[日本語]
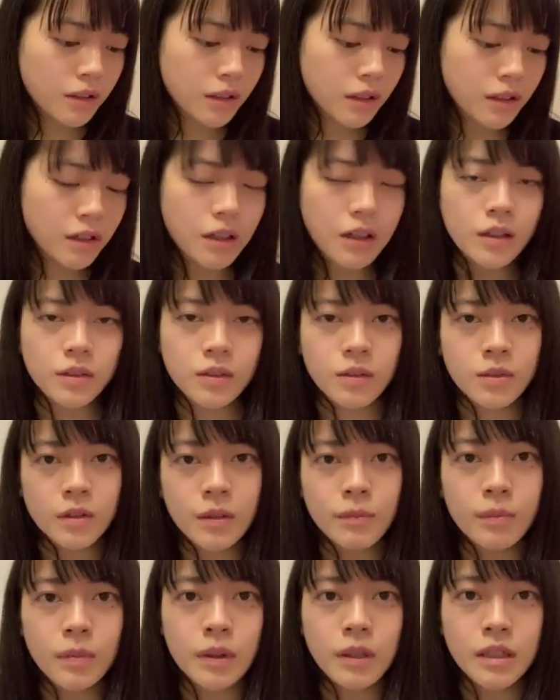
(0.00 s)
なんか
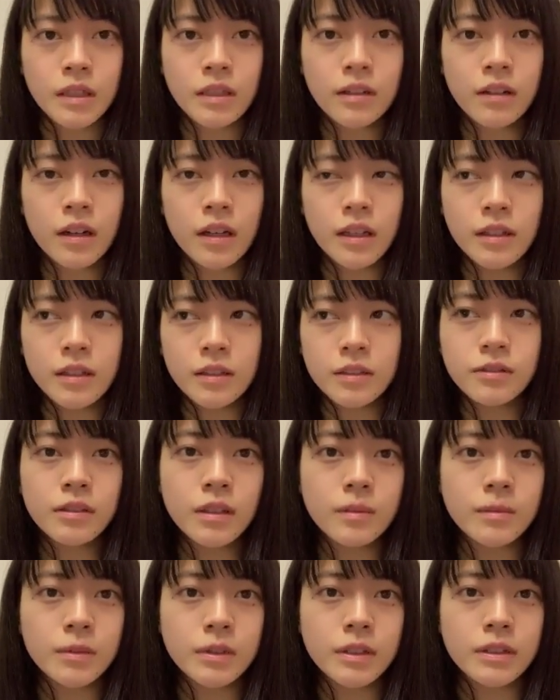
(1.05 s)
やっぱ一回
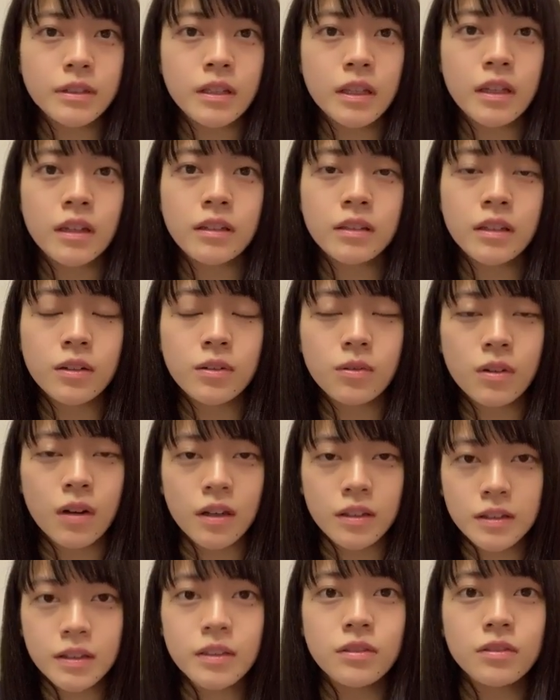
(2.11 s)
グアム行って結構
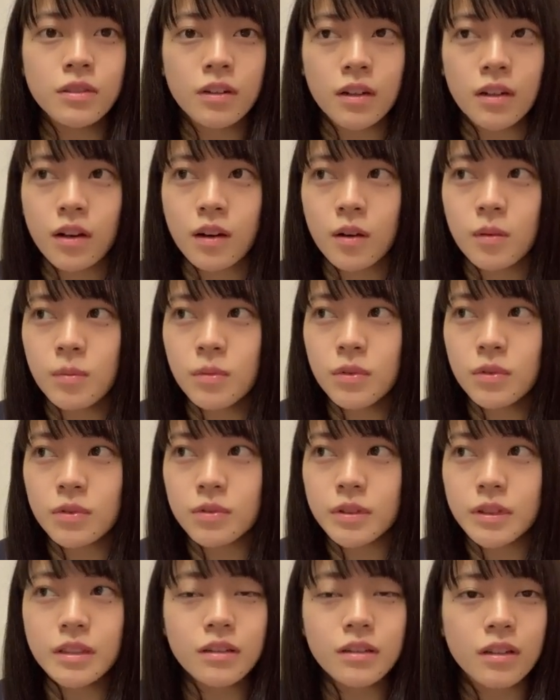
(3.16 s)
買ってるから、も
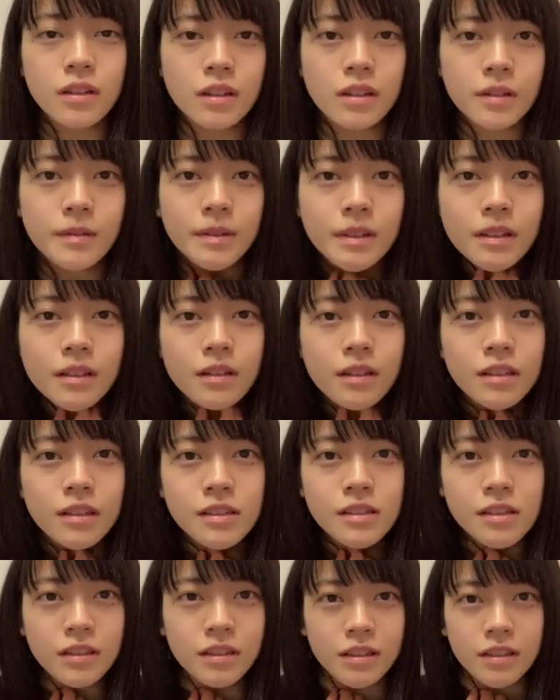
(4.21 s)
ういいかなみたいな
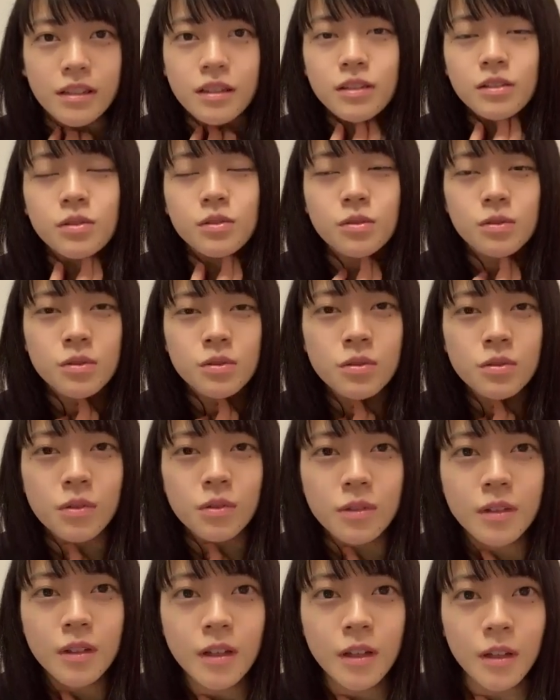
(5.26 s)
感じだった気がする。ちょっ
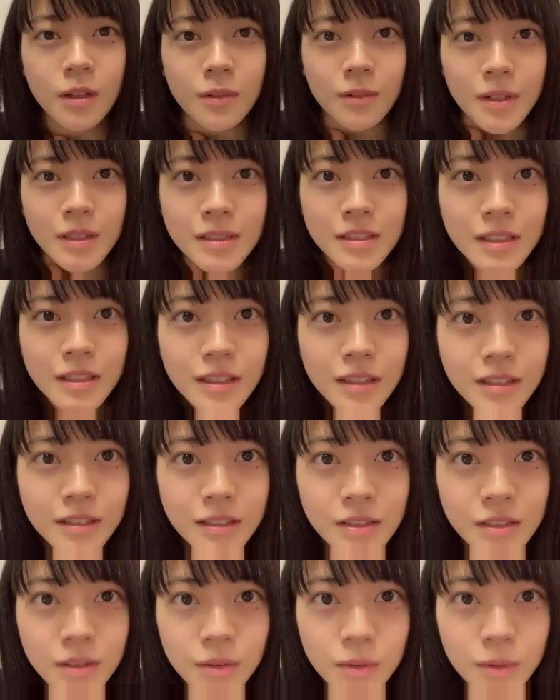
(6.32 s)
と忘れたん
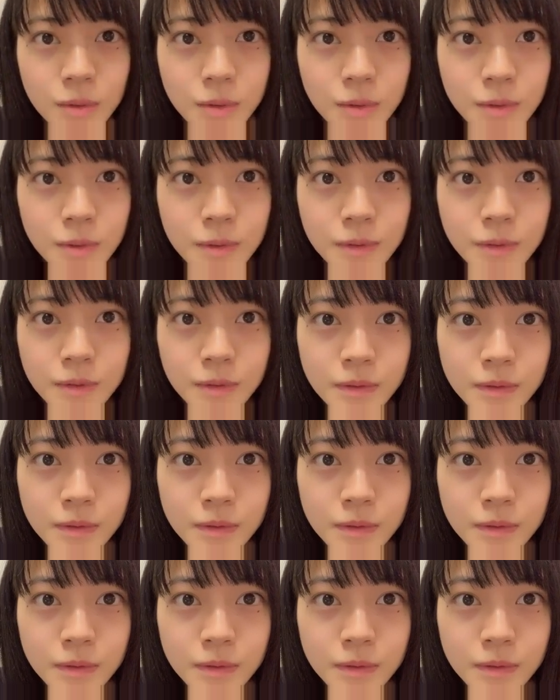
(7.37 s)
ですけど、